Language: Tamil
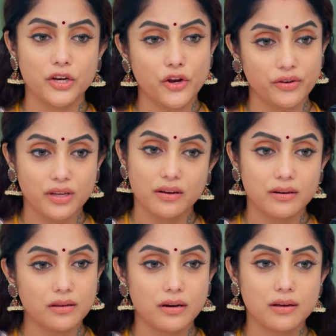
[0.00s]
ஒழுங்கா
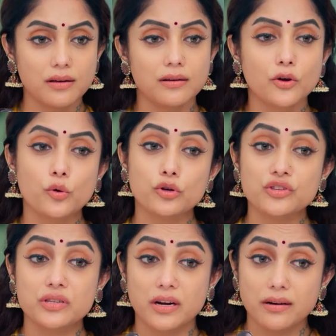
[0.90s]
எழுந்து நடக்க
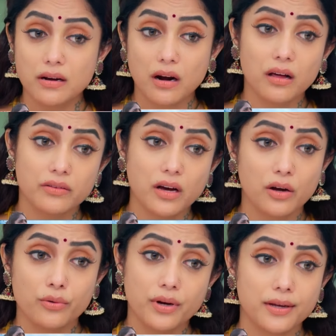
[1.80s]
குறைஞ்சது ரெண்டு
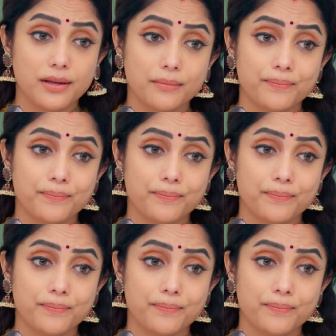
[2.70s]
நாளாவது ஆகும்னு